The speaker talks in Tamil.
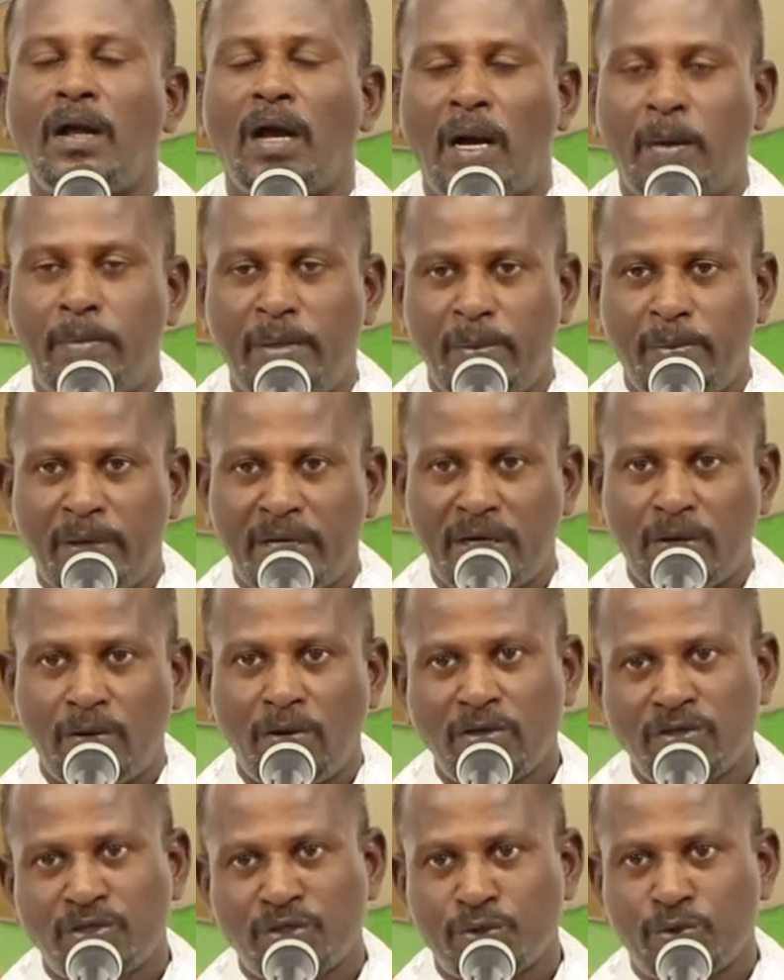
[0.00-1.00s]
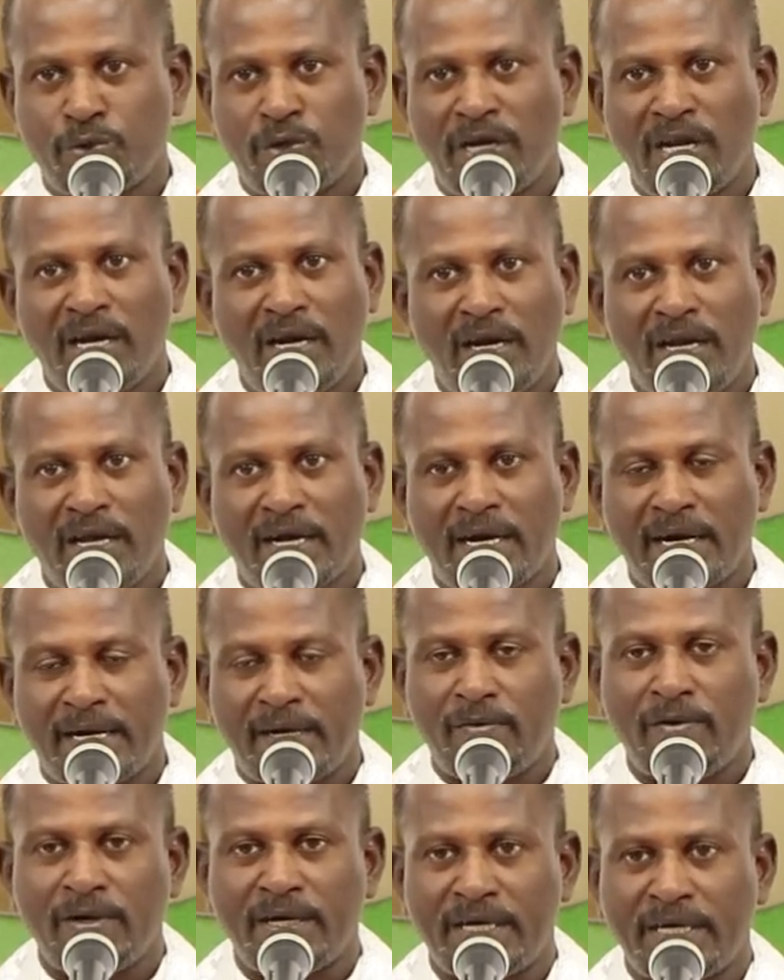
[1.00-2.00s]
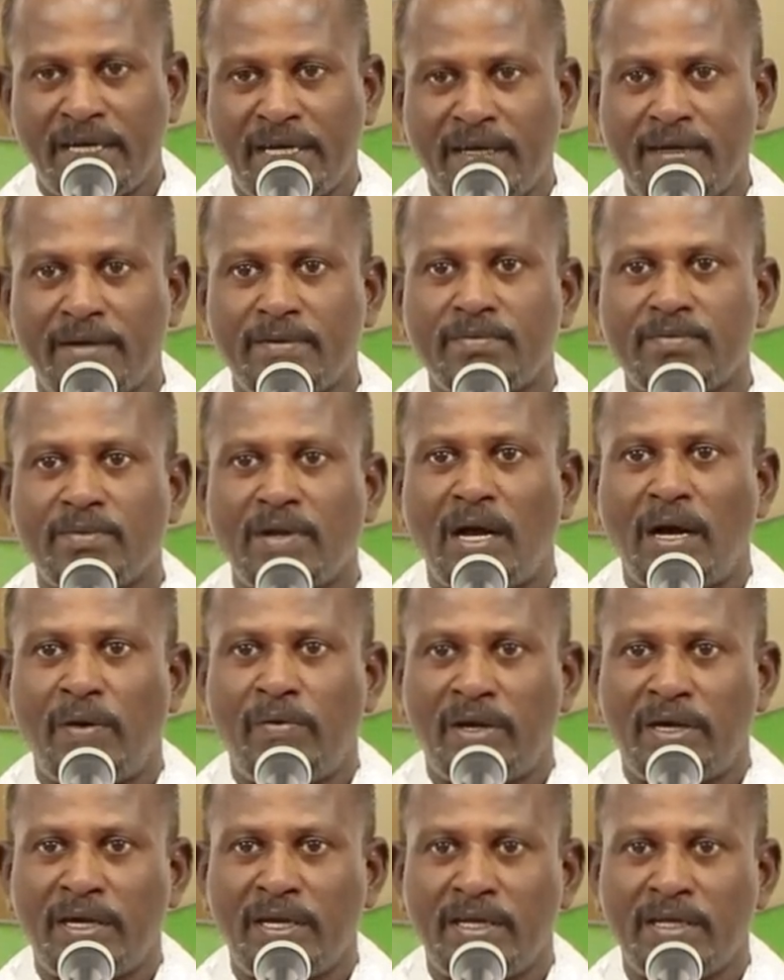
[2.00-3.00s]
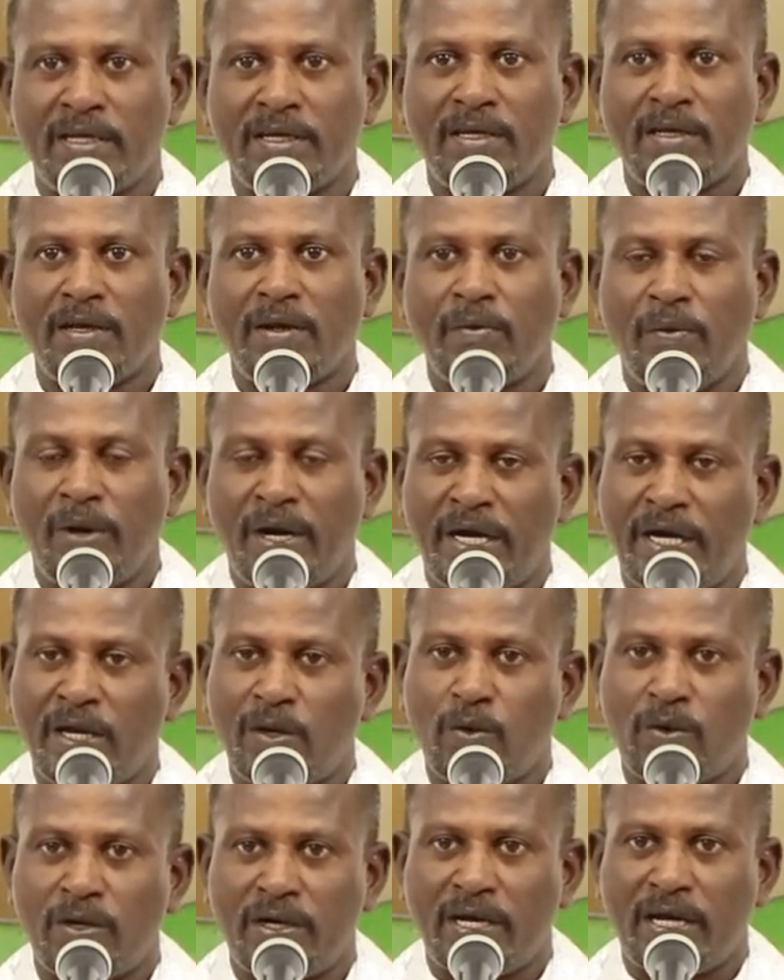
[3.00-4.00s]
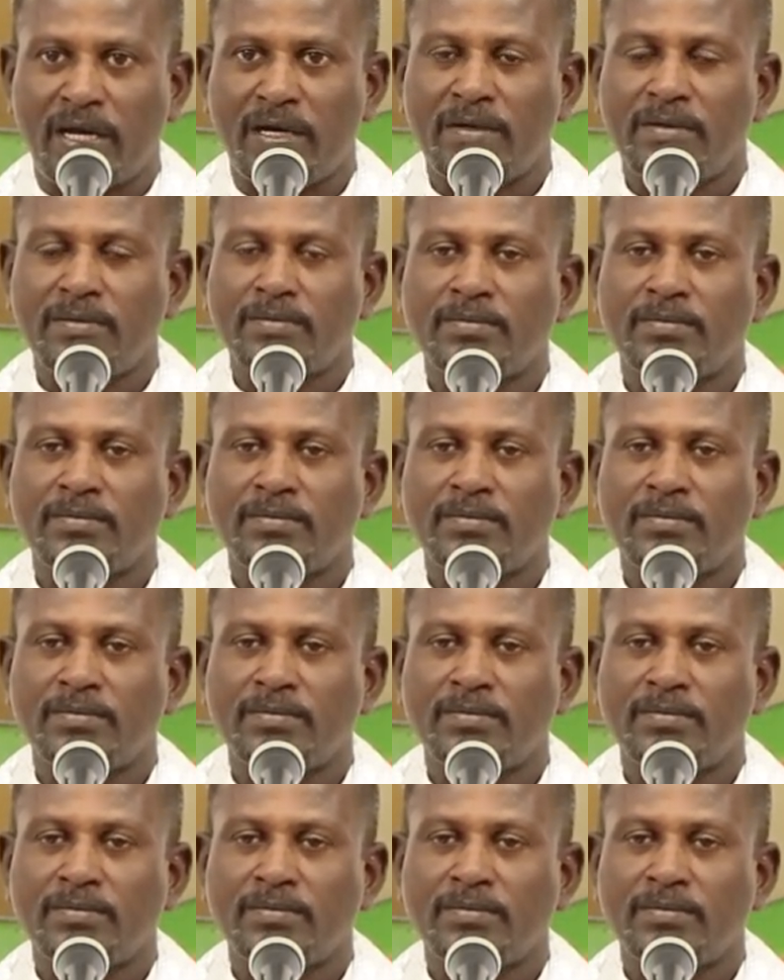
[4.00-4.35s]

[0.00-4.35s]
அப்படிப்பட்ட ஒரு சூழ்நிலையில் கடவுள்கிட்ட அவர் வேண்டி கொண்டார்